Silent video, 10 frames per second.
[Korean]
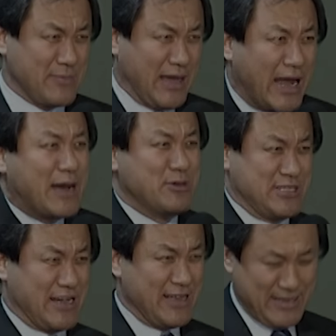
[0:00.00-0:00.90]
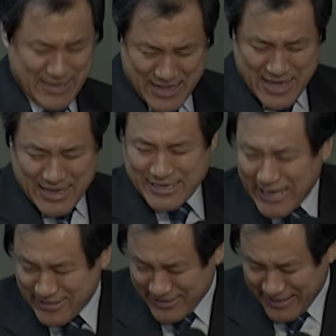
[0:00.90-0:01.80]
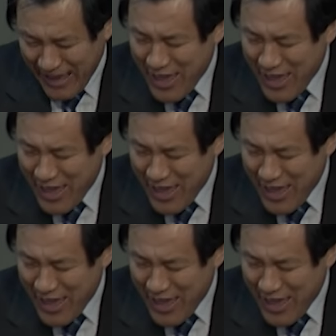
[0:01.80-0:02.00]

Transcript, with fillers: 할아버지가. 그래서 그랬대.